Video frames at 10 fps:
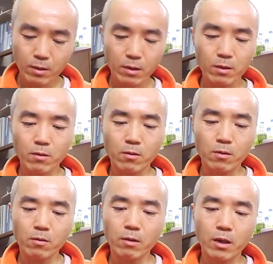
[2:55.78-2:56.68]
あと
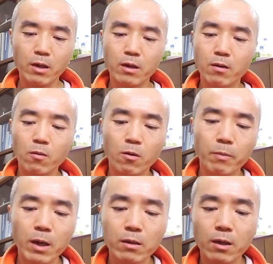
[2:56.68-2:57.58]
はこれ、小
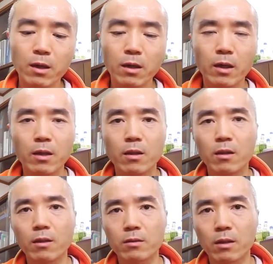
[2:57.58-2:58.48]
判揚げっ
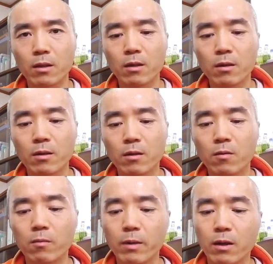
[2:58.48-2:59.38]
てやつだね。
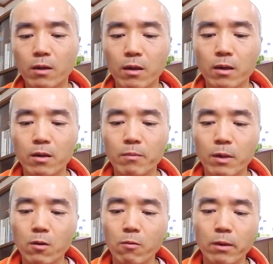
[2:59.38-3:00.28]
小判揚げ。
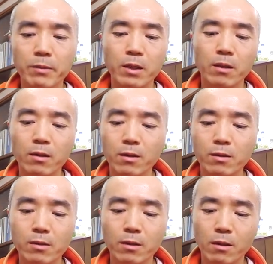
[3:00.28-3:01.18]
まあコアみたいな感
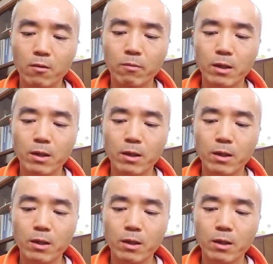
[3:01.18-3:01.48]
じだから小